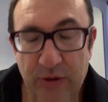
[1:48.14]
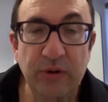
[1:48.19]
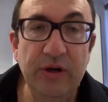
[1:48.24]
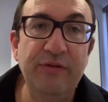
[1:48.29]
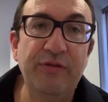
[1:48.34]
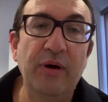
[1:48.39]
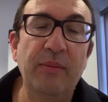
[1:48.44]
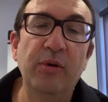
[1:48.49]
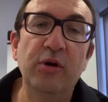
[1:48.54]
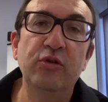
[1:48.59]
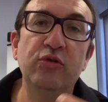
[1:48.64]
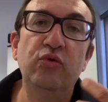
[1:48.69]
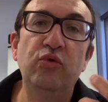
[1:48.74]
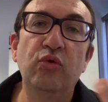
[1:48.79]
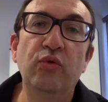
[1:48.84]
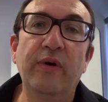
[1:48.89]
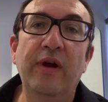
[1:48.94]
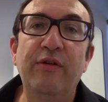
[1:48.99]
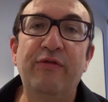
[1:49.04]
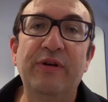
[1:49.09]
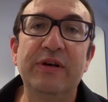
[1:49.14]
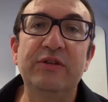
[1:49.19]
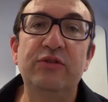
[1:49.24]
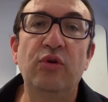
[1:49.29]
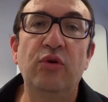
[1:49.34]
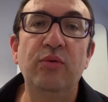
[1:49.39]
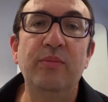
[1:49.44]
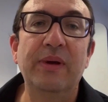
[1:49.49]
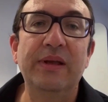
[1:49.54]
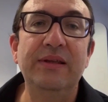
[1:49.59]
qu'on est vraiment dans une nouvelle phase de
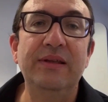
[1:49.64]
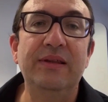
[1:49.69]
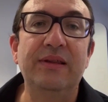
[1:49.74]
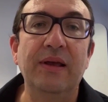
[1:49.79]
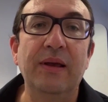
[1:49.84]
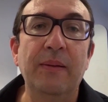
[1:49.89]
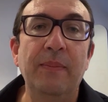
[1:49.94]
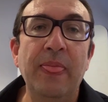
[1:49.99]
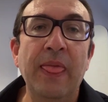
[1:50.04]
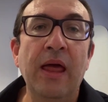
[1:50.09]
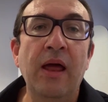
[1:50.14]
l'humanité.